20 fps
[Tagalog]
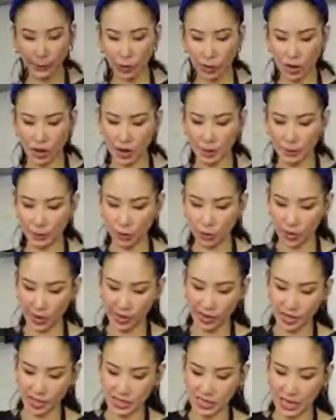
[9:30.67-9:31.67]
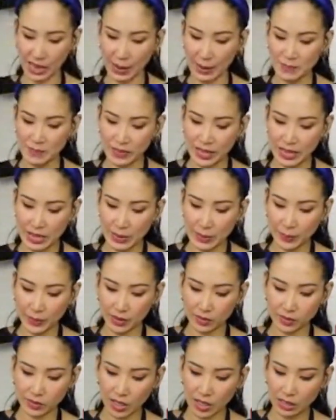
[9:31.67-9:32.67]
ang apoy kasi
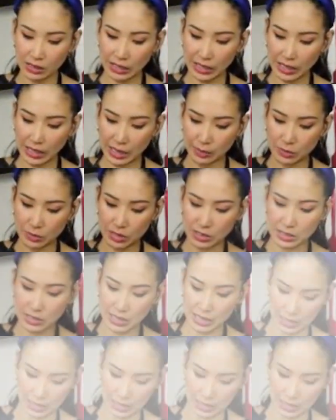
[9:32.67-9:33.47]
magtitilamsik.